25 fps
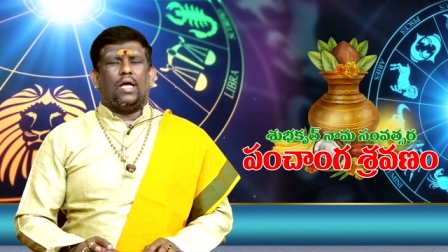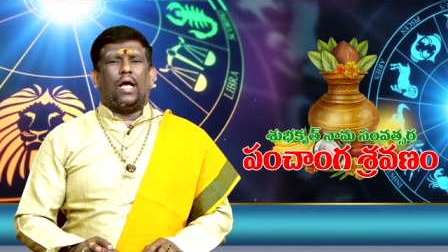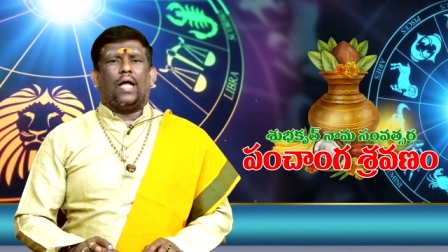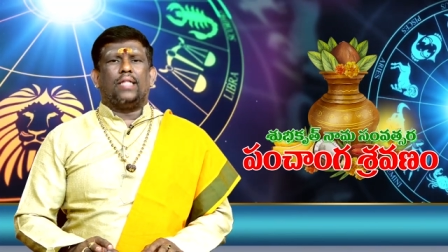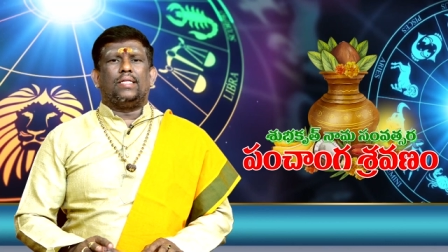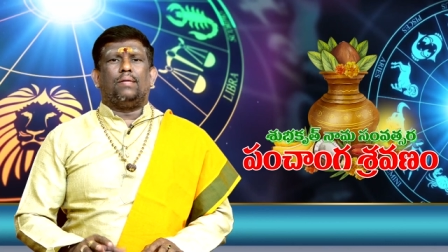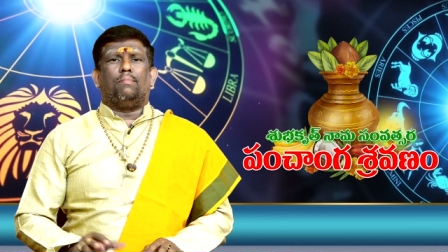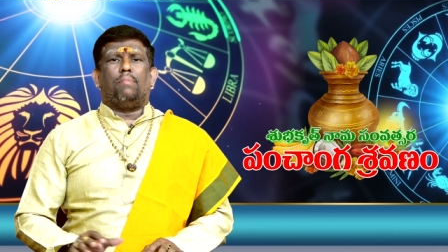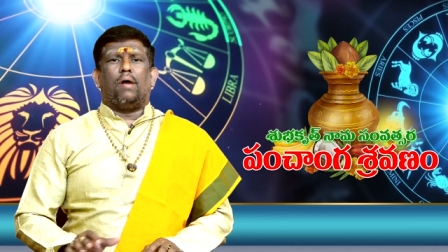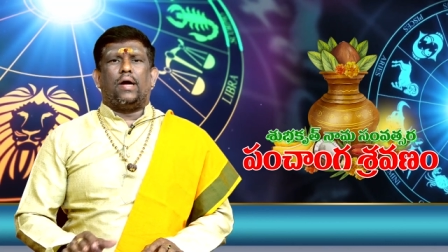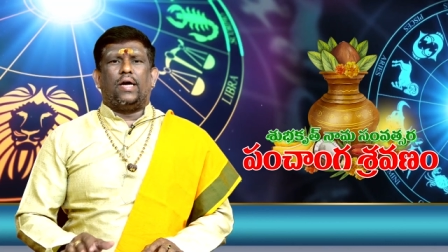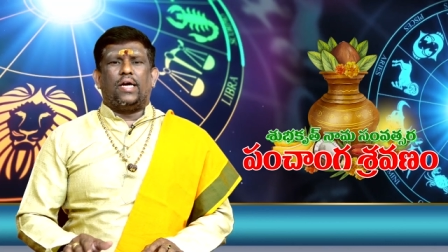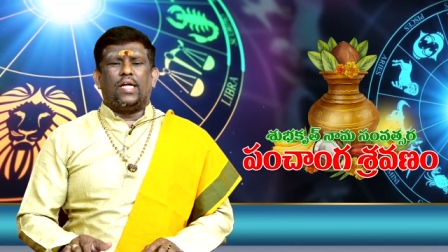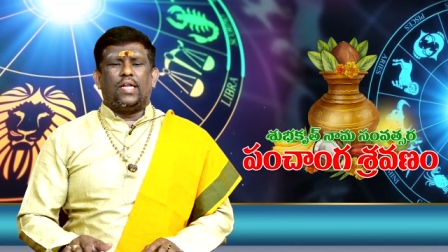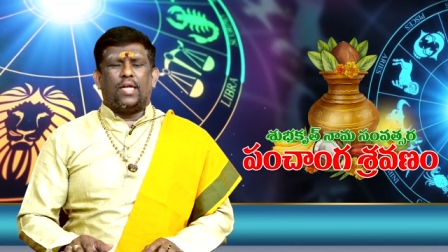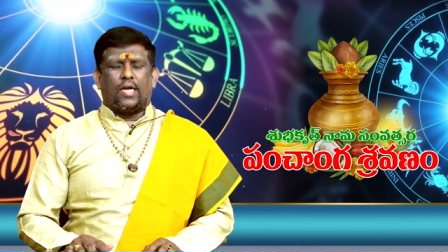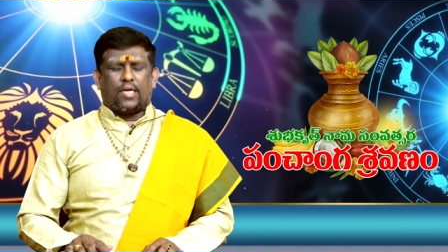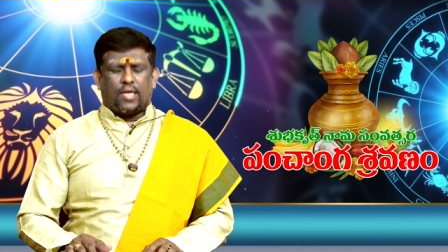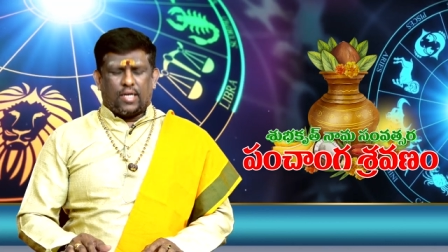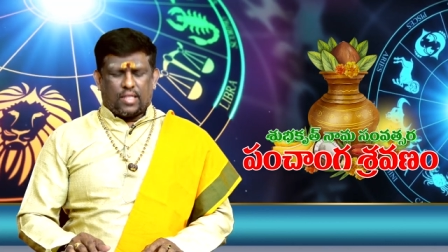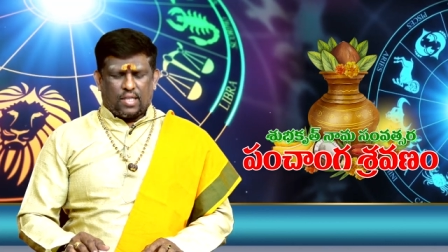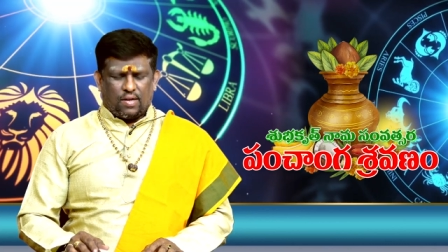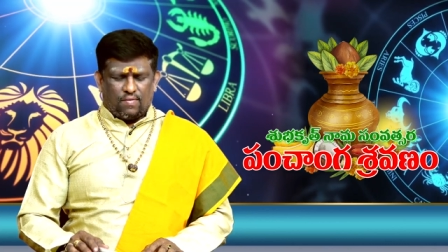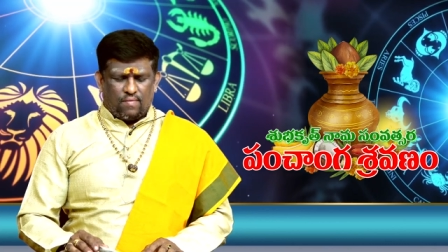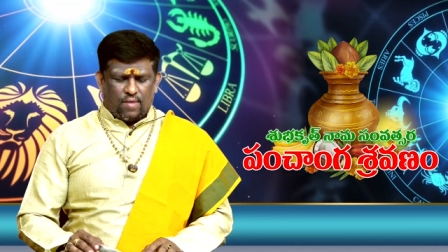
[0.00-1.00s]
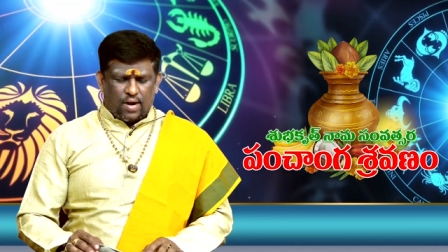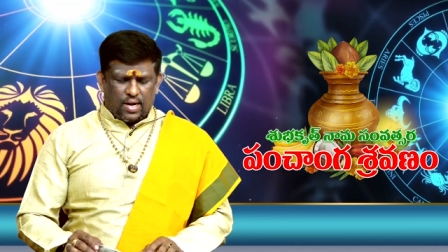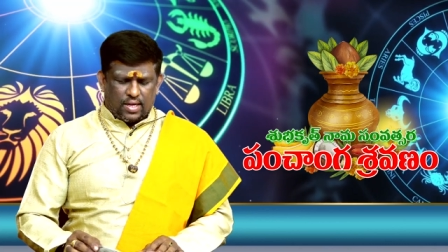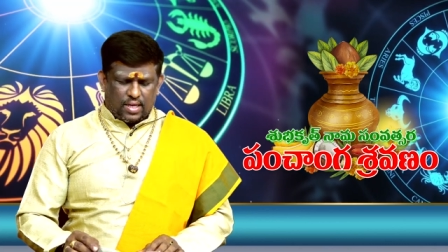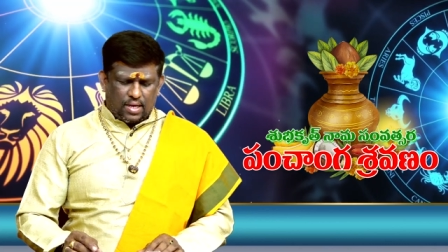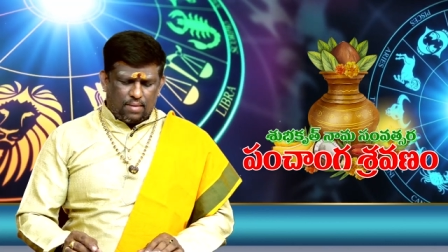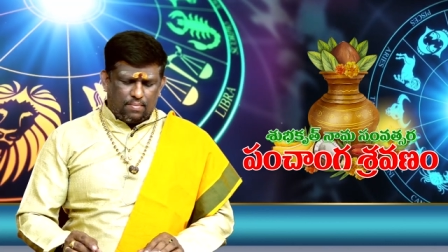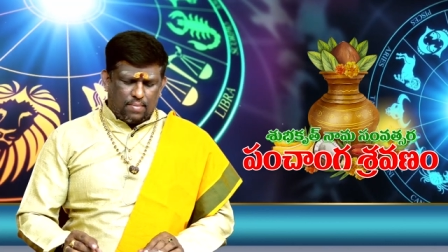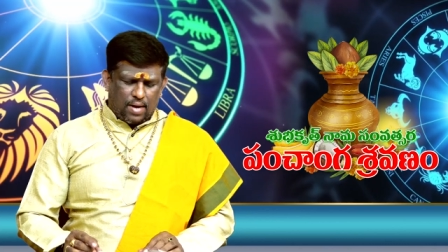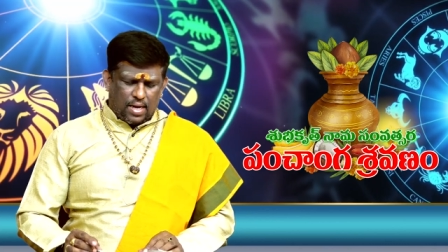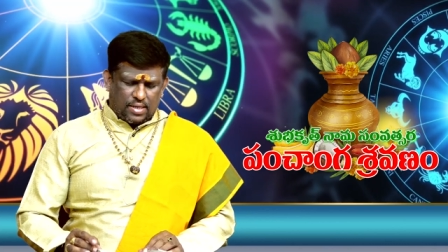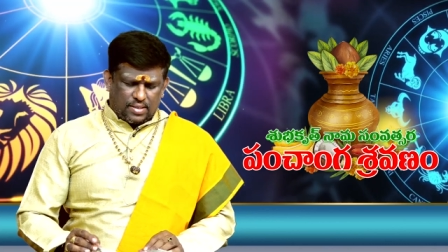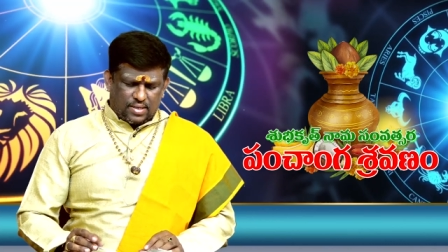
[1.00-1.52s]
అది భరణి నక్షత్రం వారికి
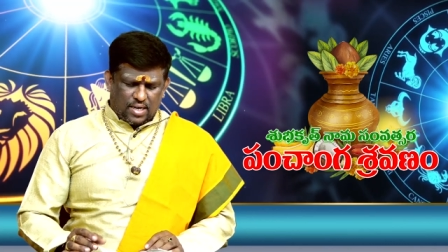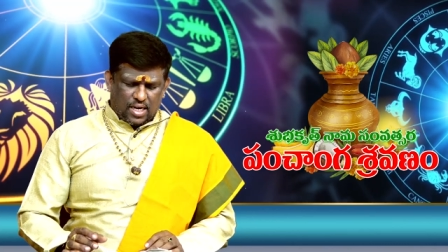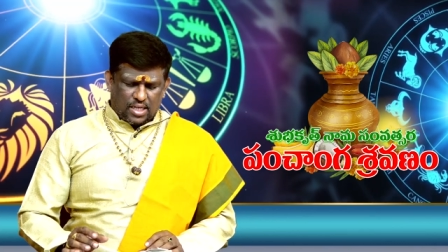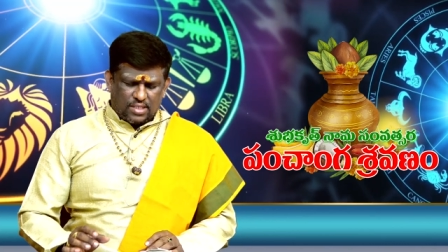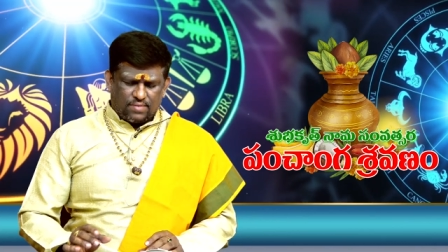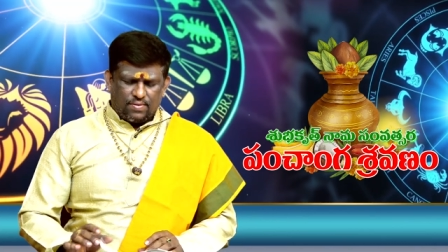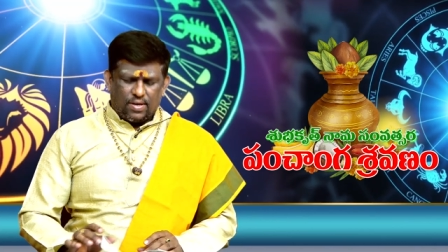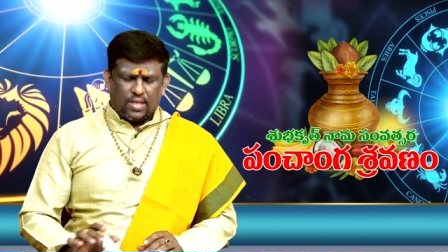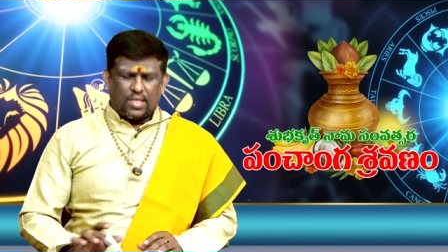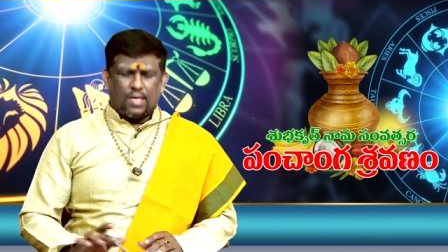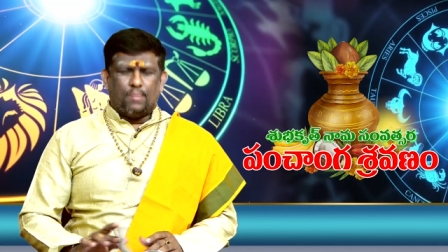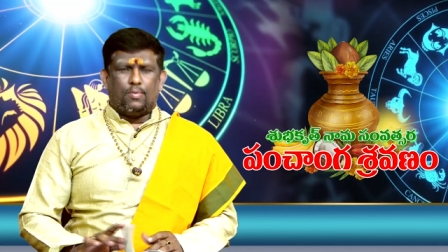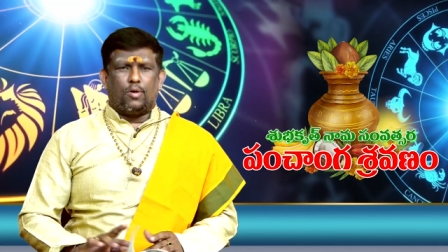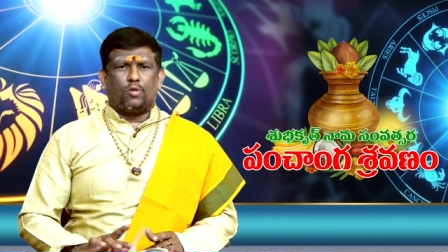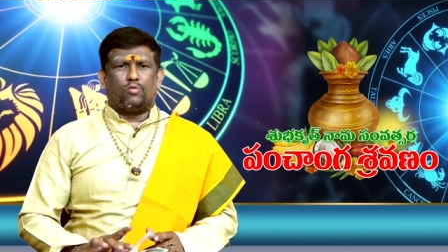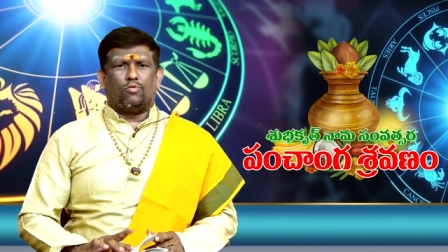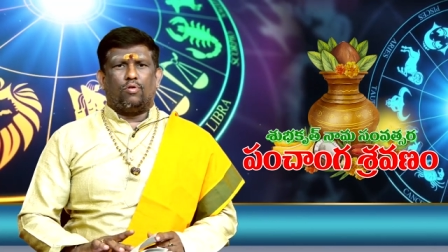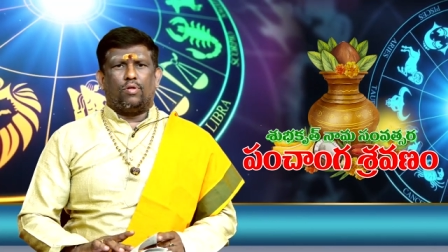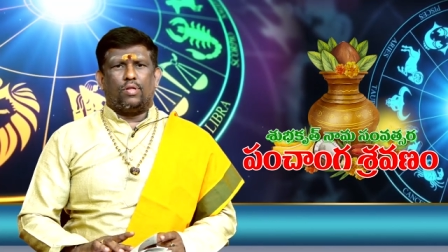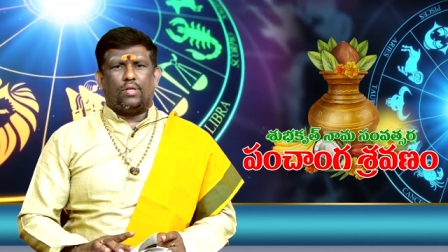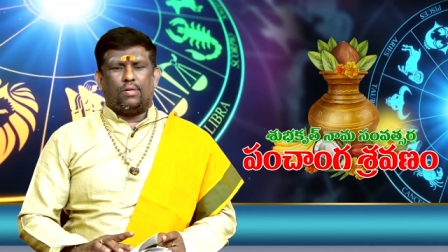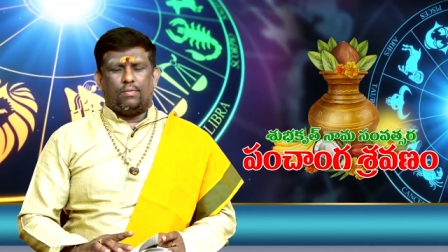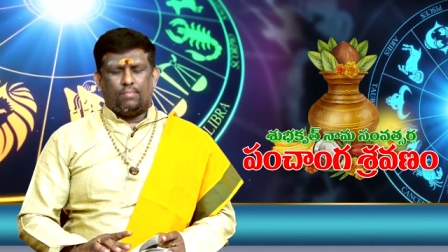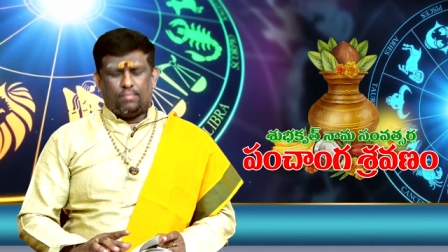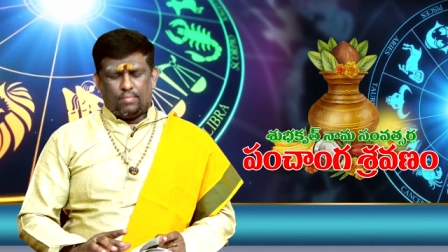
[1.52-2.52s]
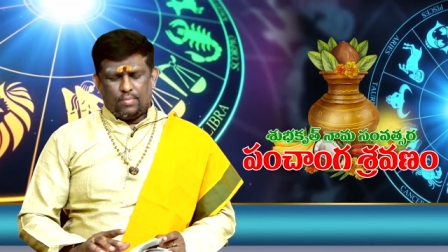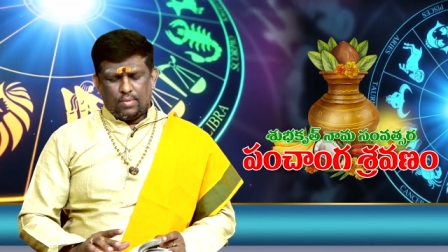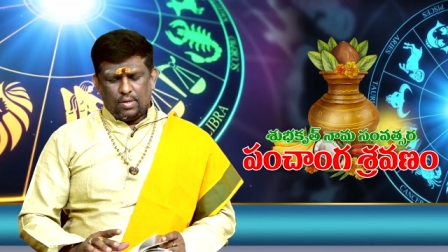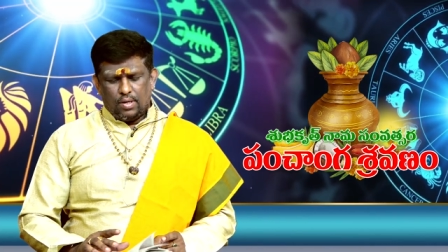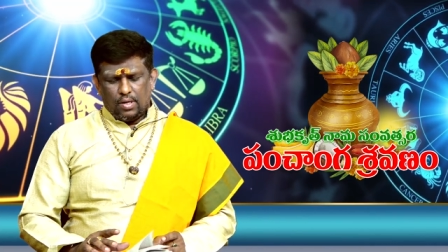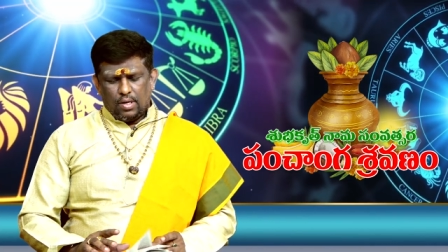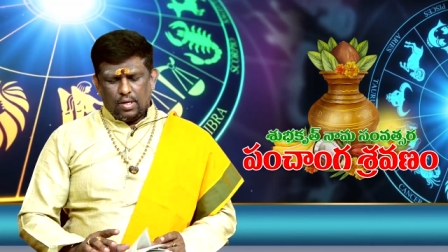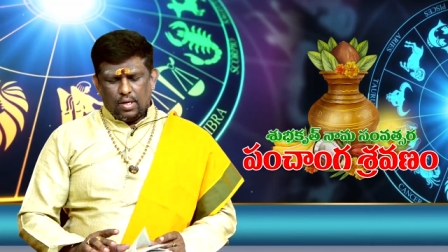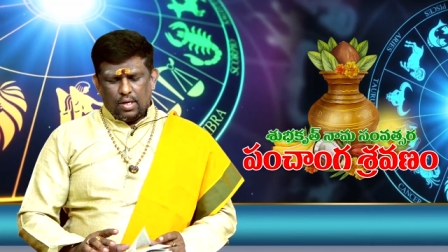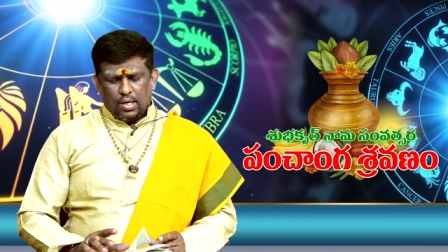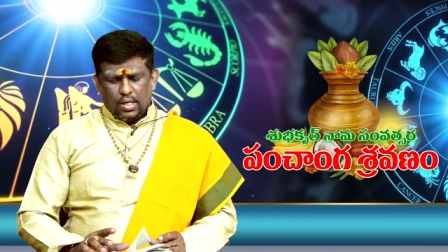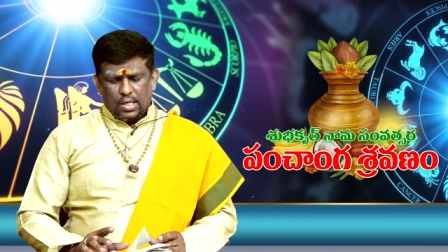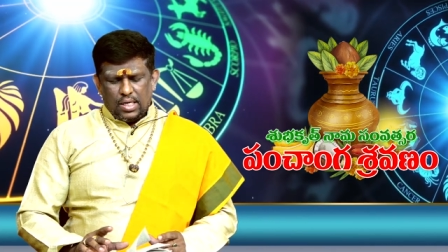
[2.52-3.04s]
మేషరాశి వారికి పడుతోంది
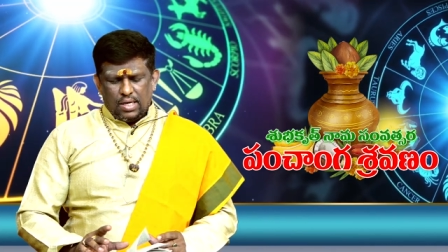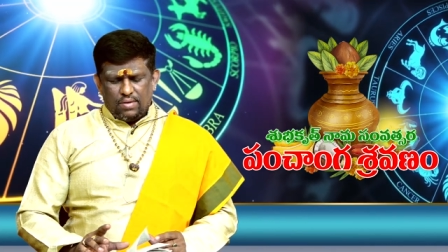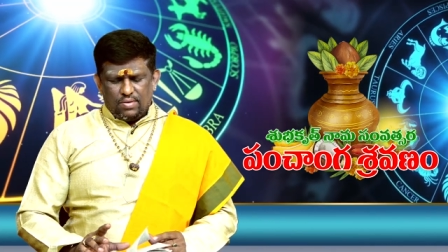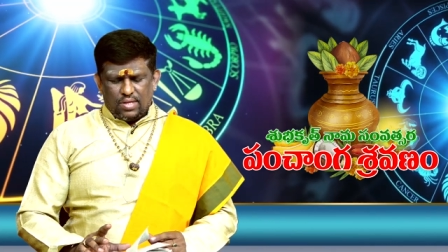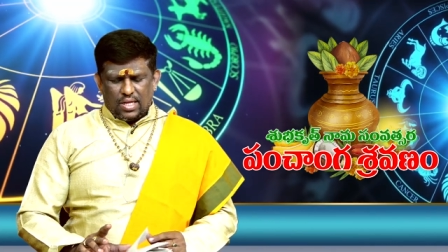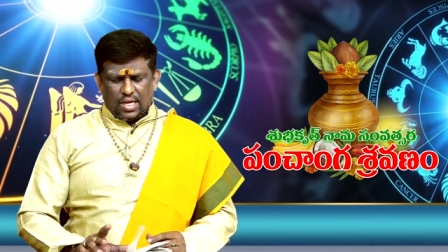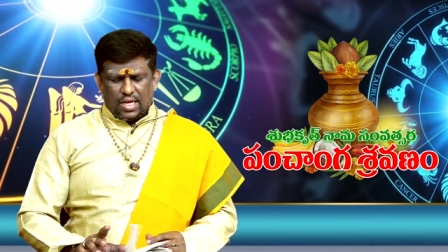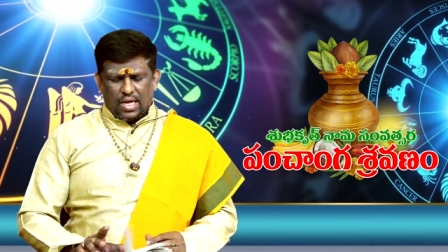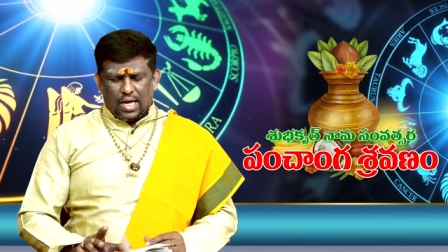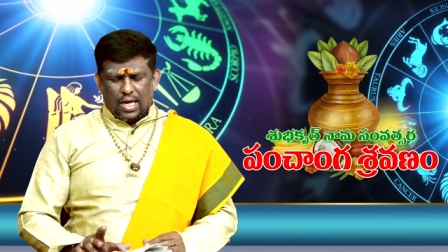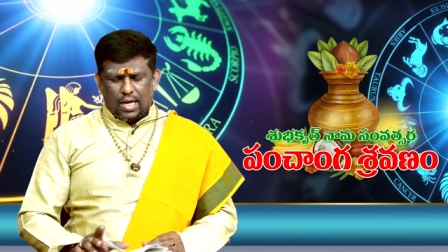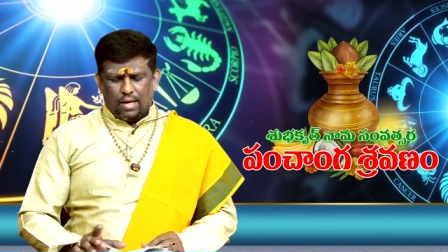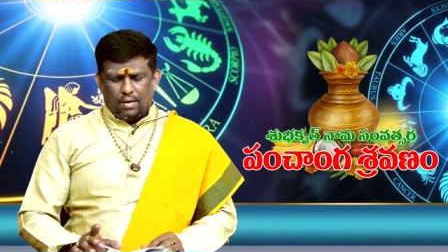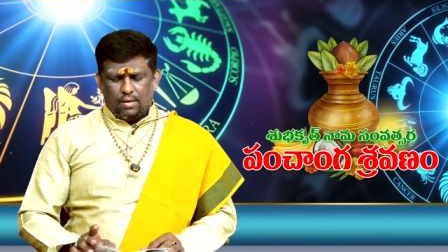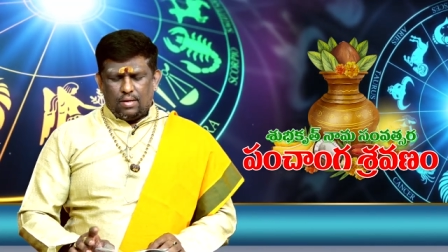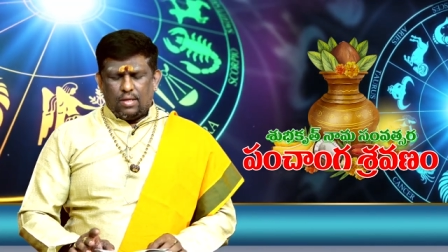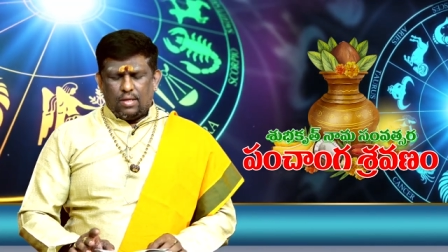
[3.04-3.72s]
ఈ విధంగా